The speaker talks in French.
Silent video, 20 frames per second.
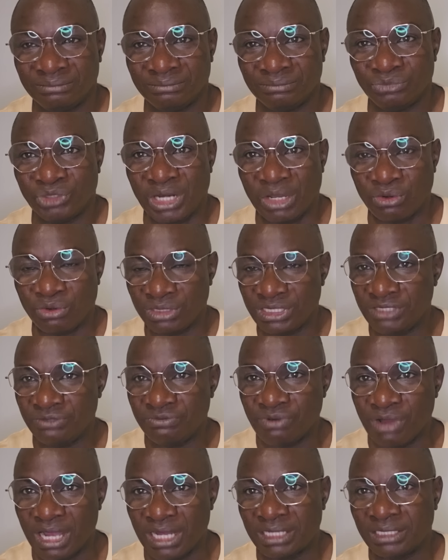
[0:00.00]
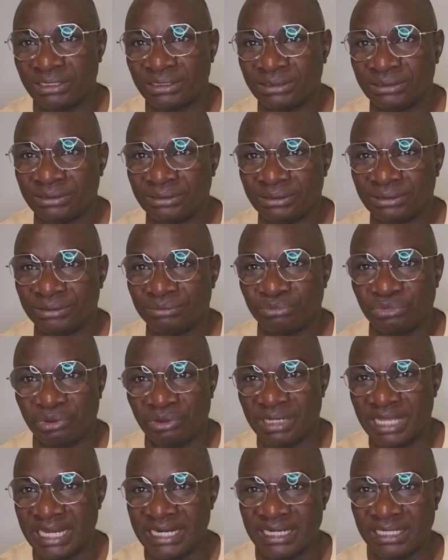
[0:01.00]
pour la Côte d'Ivoire, pour le
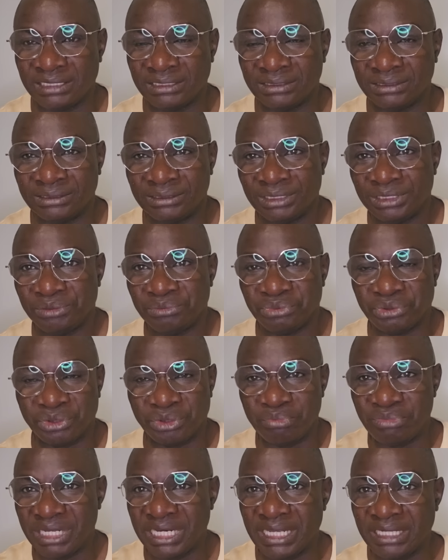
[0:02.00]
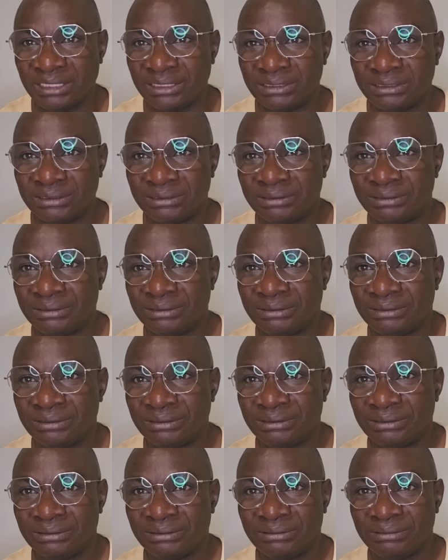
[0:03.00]
Ghana, pour le Bénin,
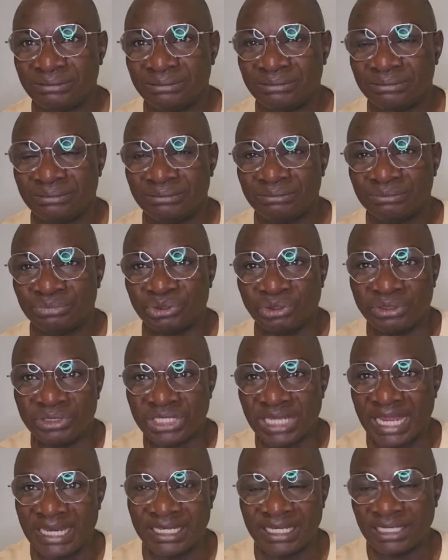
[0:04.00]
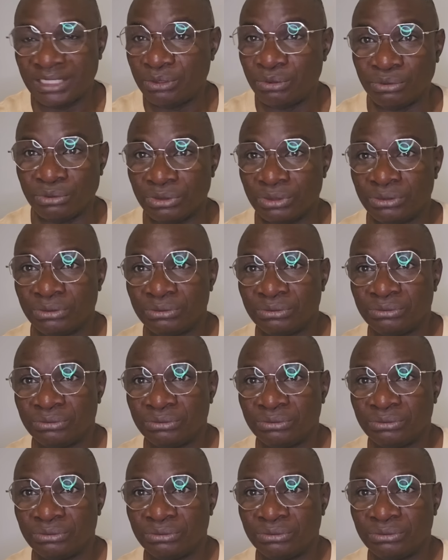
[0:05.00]
pour le Tchad et autres.